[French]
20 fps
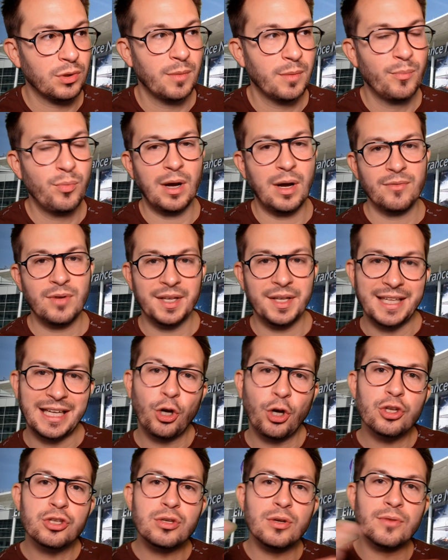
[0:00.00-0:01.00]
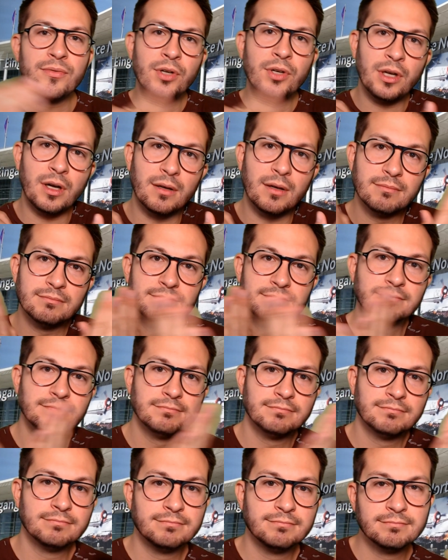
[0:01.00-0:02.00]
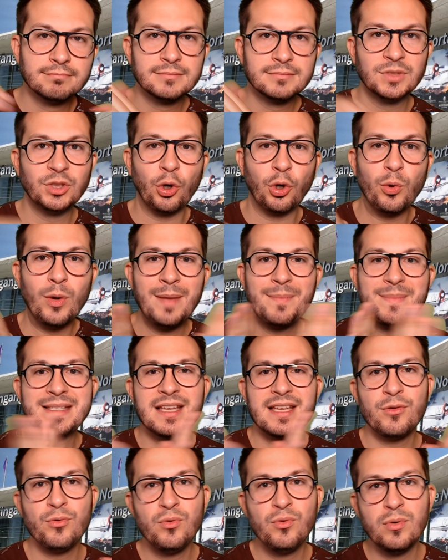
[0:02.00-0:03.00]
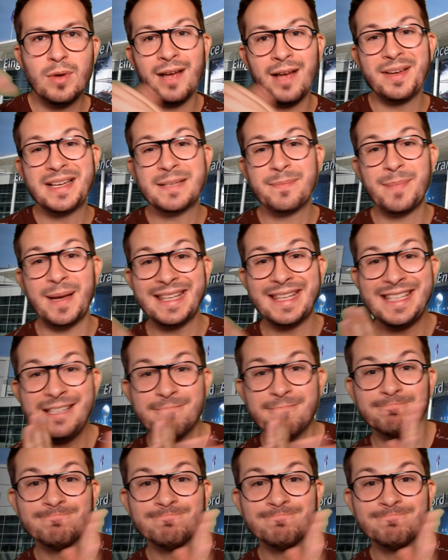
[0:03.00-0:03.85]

pour avoir des crossovers dans le MCU avec Spidey,